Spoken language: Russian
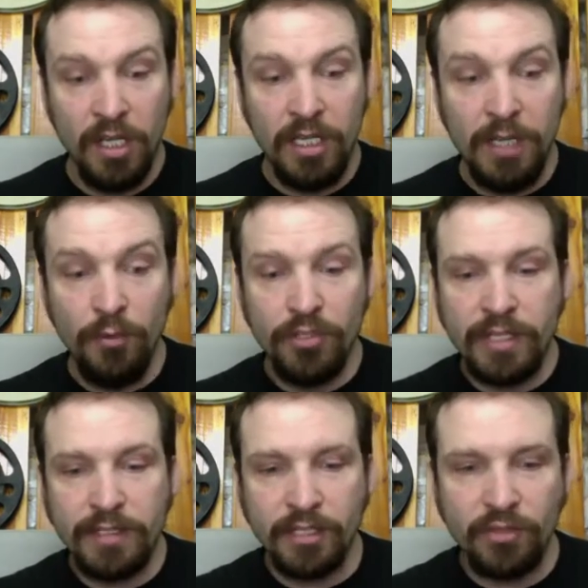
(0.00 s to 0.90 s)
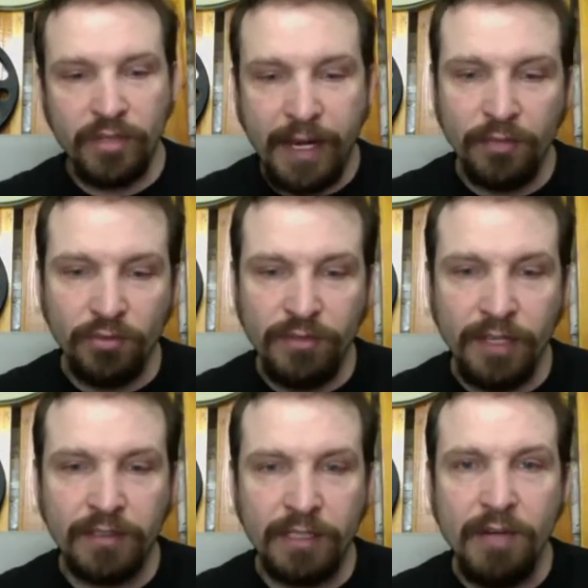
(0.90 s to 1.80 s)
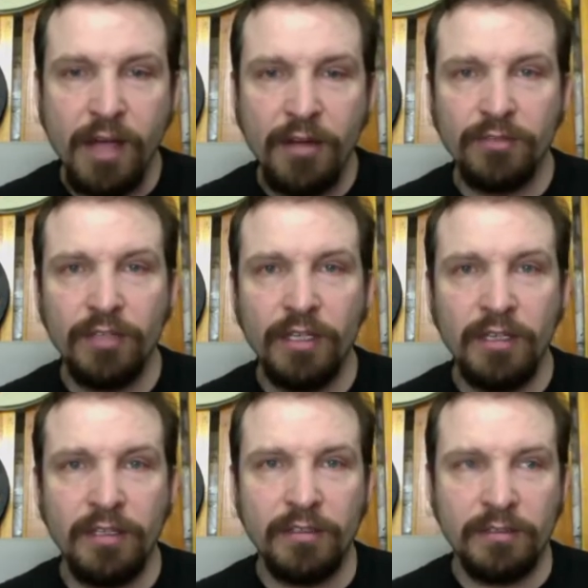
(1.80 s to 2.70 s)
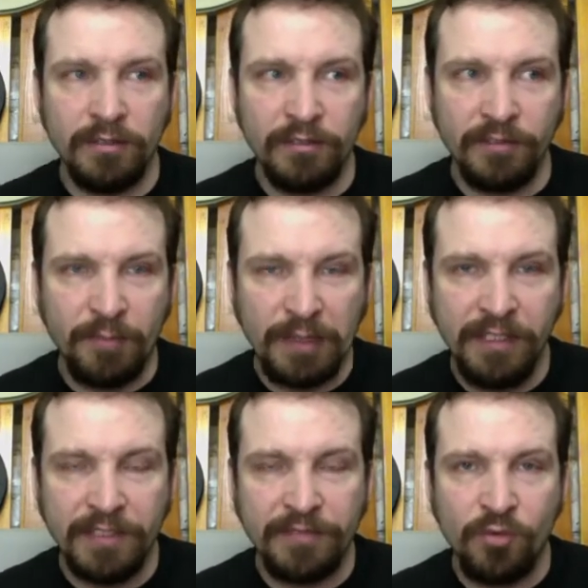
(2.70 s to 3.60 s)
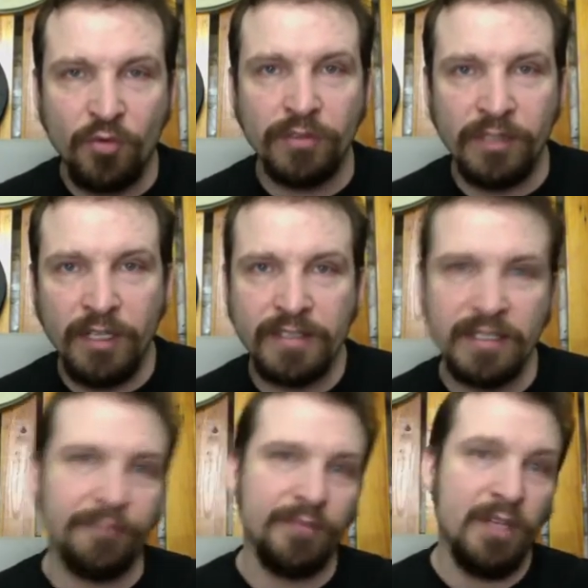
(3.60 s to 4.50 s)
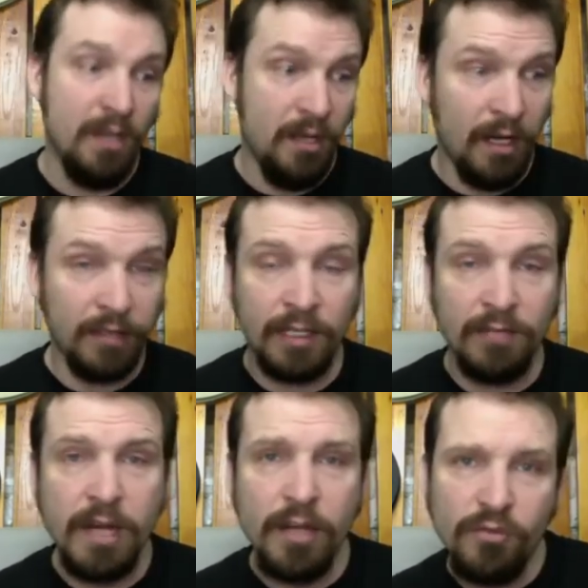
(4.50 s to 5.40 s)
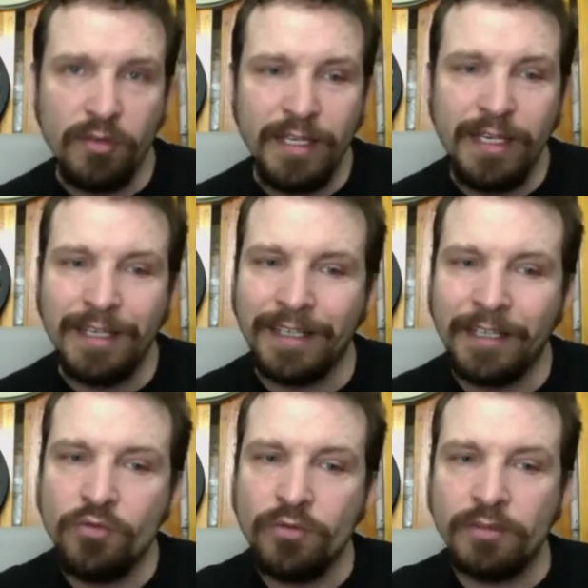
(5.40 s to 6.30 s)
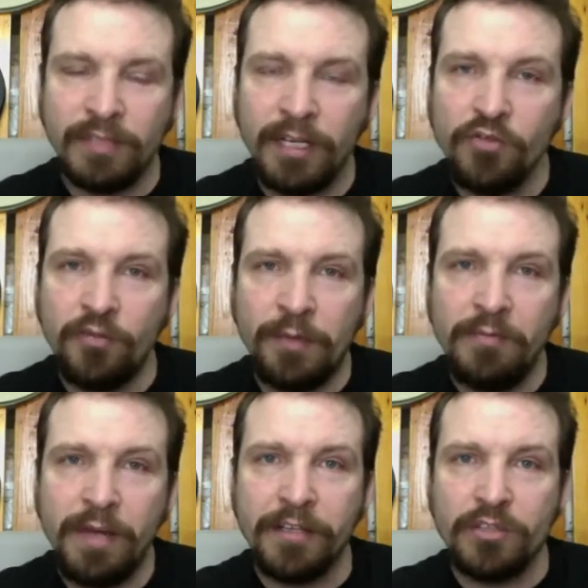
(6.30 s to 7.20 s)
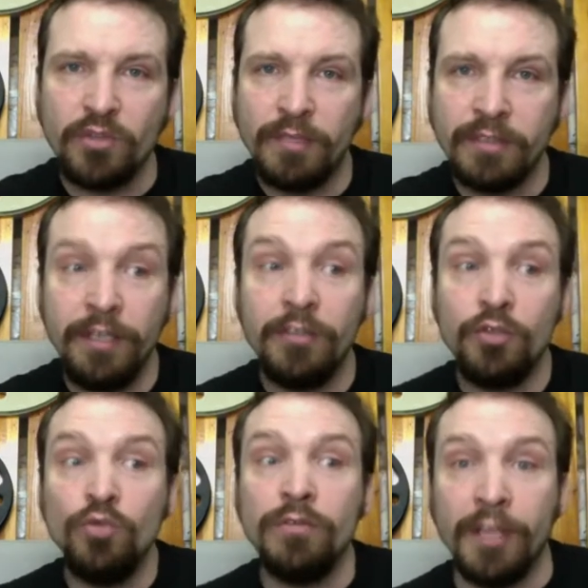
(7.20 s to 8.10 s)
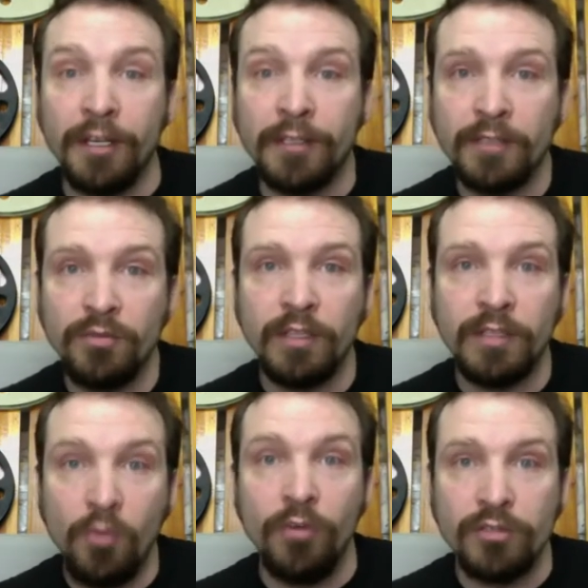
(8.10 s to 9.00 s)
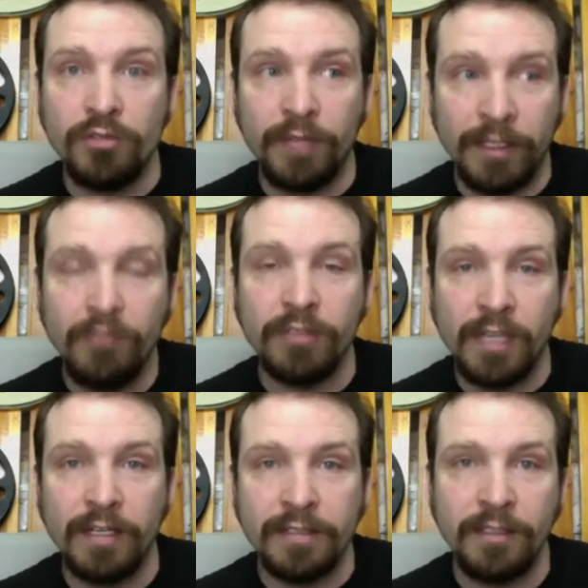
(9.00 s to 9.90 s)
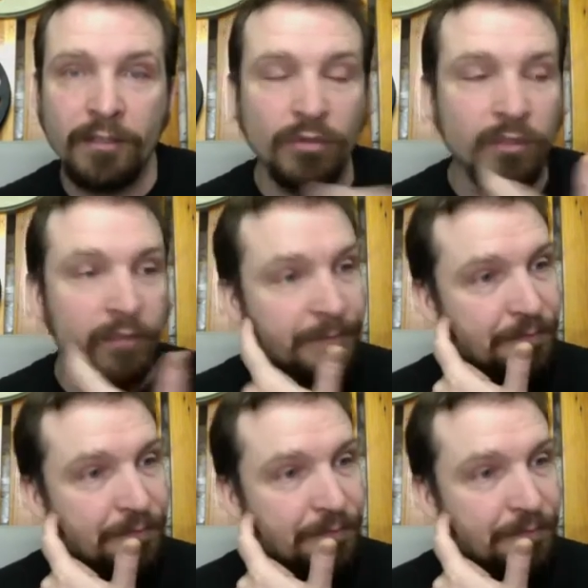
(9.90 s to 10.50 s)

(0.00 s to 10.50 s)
И получается так, что я эту дверь открываю, которая э, в подъезд вход, да, сам – Открываю ее и хочу, захожу в предбанник, чтобы открыть ту дверь, которая на улицу. Она вот как раз таки кодовая.